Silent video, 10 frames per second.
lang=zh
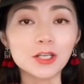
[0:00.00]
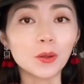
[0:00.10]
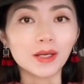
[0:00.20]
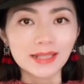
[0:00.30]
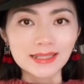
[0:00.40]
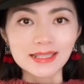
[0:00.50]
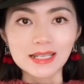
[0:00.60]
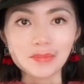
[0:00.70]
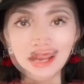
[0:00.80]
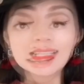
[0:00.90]
又和大家
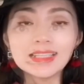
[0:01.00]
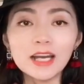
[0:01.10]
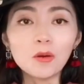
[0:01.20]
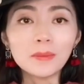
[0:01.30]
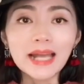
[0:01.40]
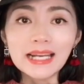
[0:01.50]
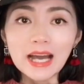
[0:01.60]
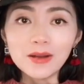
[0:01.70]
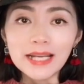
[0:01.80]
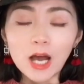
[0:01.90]
见面了。今天我们来
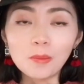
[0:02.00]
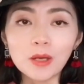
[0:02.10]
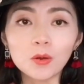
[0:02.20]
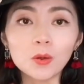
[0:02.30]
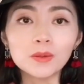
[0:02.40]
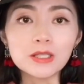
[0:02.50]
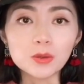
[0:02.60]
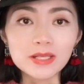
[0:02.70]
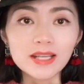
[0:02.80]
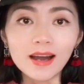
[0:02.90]
聊一聊美国公立
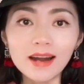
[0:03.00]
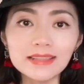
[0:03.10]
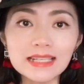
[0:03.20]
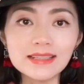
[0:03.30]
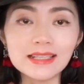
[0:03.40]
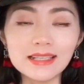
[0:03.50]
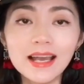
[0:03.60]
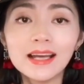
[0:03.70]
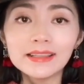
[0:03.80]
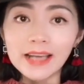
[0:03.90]
学校二年级
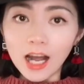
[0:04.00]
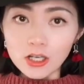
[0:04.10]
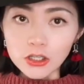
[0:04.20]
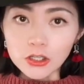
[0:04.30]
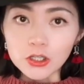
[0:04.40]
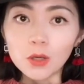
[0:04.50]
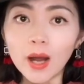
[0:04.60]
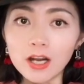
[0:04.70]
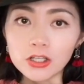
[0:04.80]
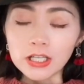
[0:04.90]
第二十周、
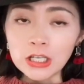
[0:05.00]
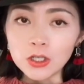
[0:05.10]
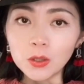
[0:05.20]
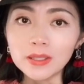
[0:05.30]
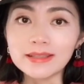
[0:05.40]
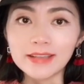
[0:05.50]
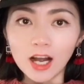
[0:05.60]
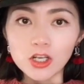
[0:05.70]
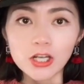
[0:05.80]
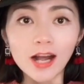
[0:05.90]
二十一周以及
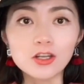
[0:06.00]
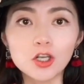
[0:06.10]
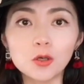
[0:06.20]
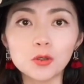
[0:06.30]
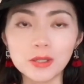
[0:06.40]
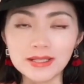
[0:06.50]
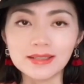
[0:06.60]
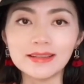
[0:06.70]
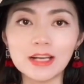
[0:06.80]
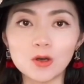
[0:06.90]
二十二周学习
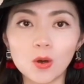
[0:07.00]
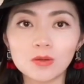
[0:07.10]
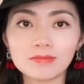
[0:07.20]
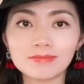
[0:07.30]
的内容。